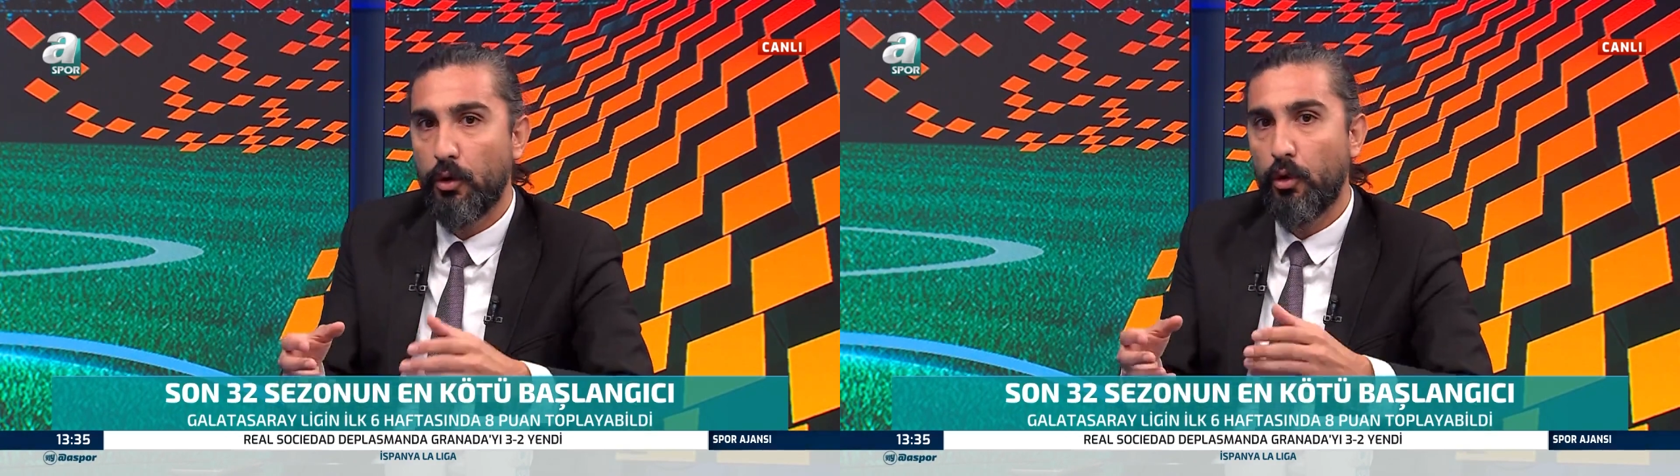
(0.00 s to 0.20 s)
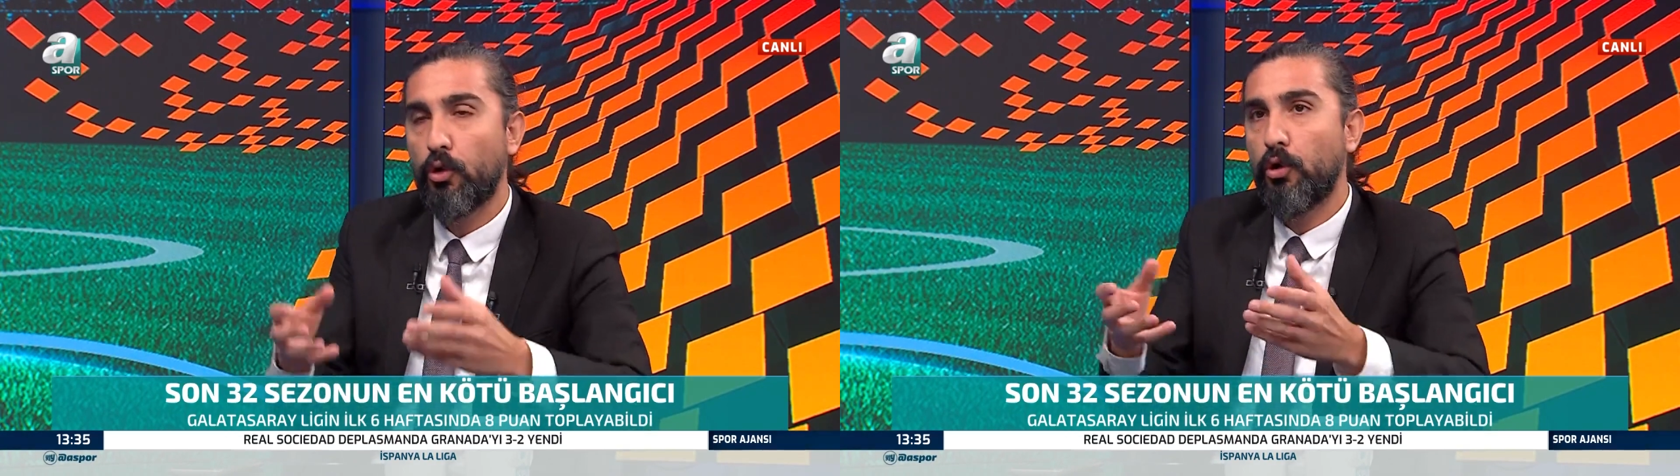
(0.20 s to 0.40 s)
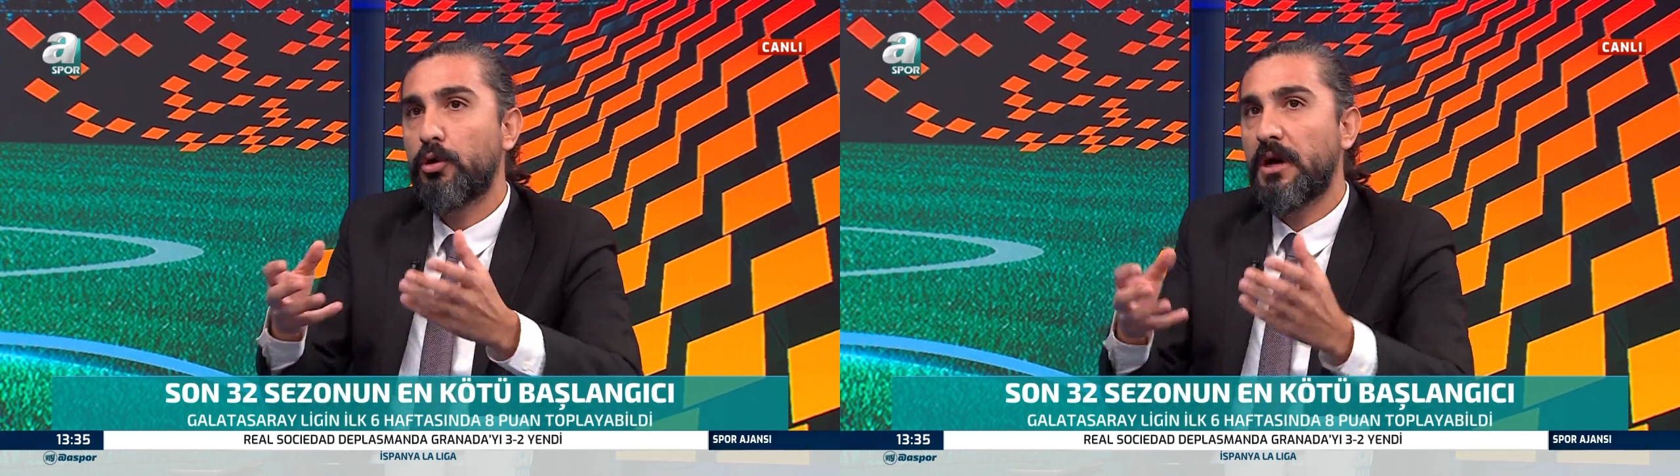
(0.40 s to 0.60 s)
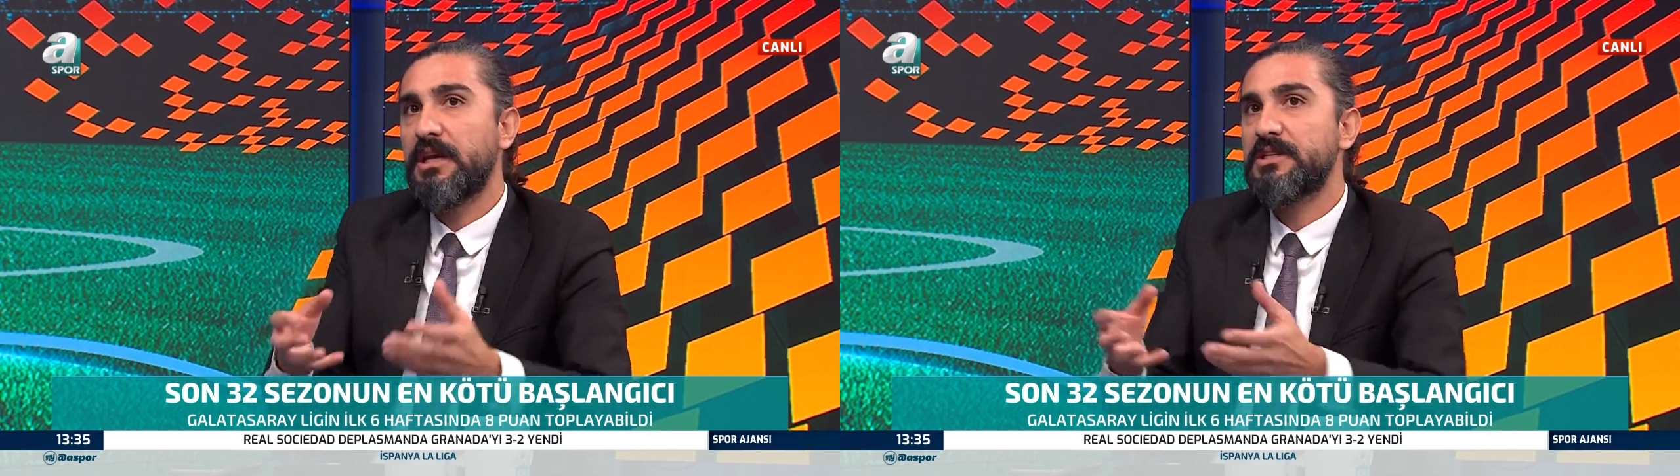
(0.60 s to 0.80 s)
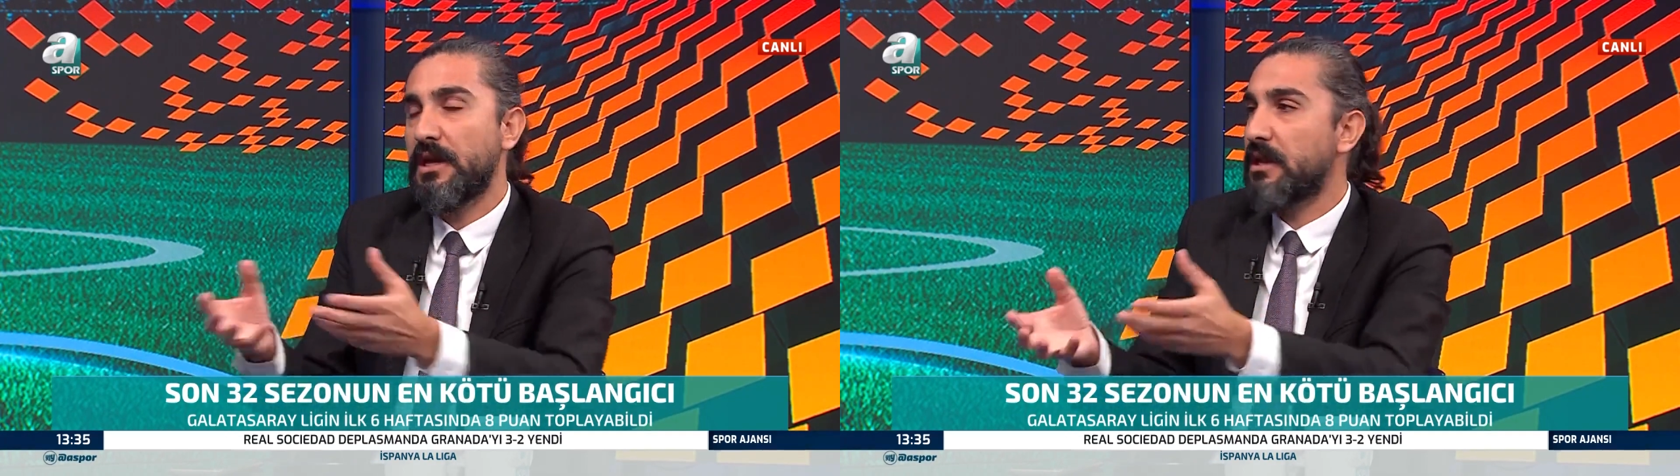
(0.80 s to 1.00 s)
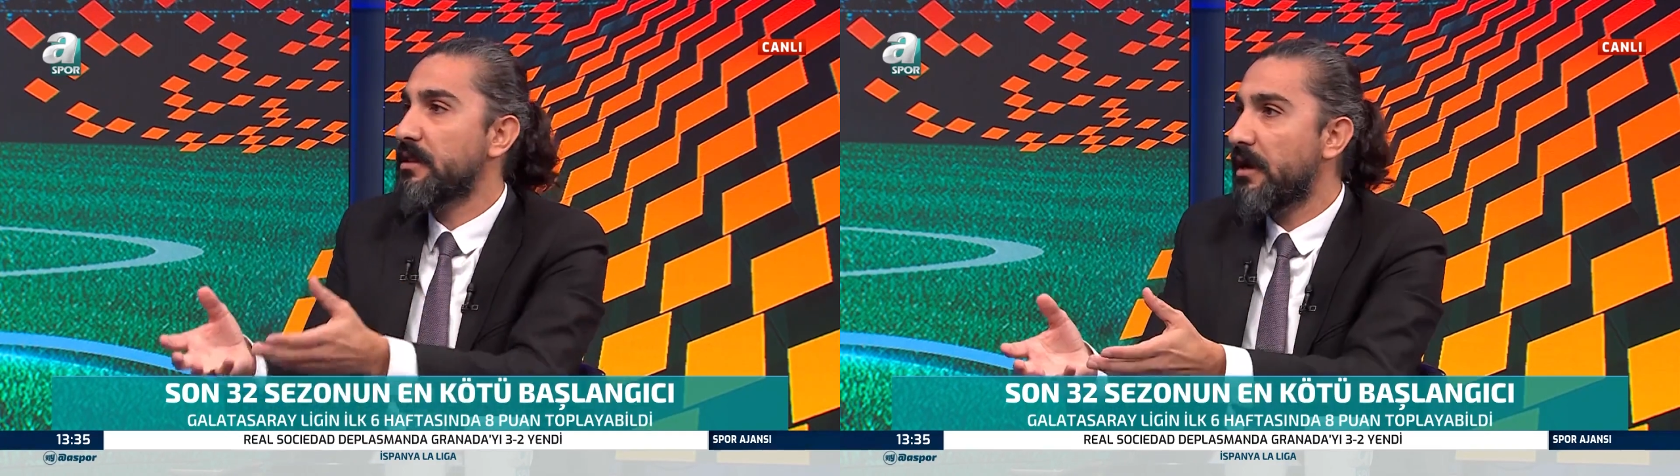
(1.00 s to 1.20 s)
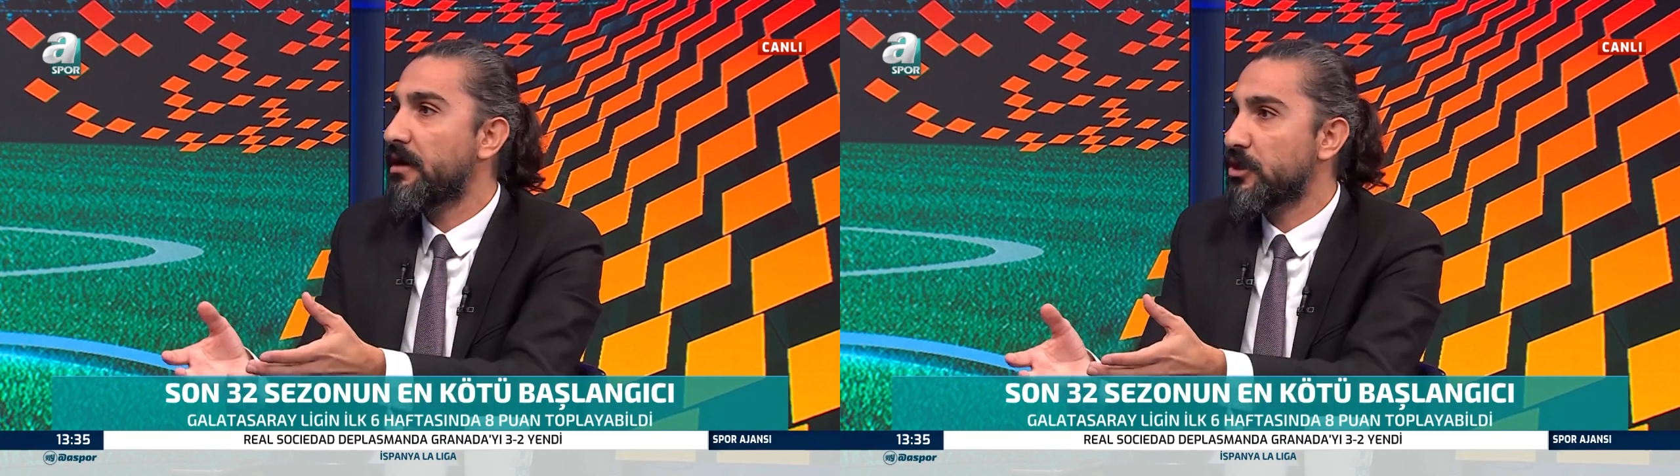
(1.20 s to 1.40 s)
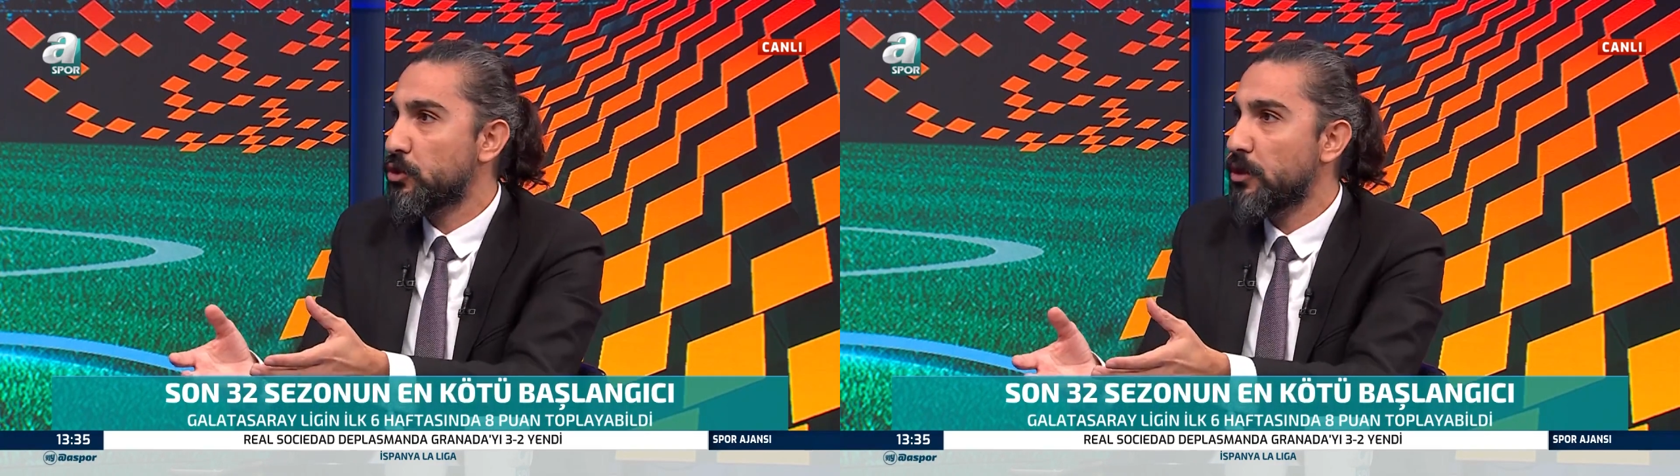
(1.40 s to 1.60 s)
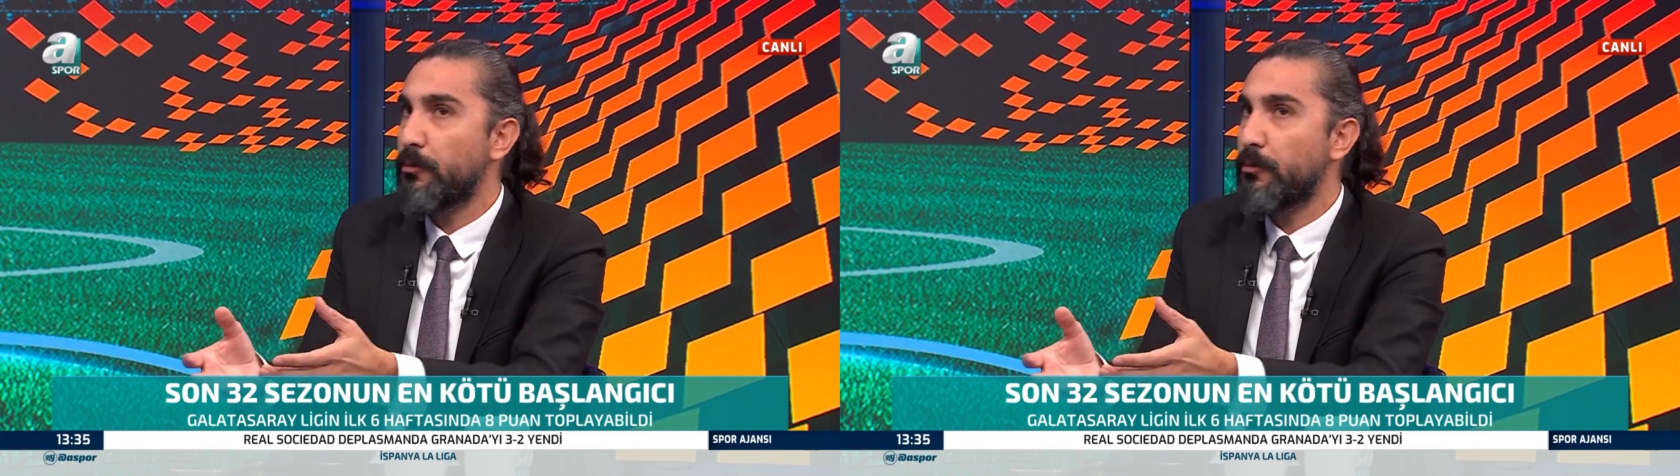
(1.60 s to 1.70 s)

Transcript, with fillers: O gol kaleci elinden kaçırıyor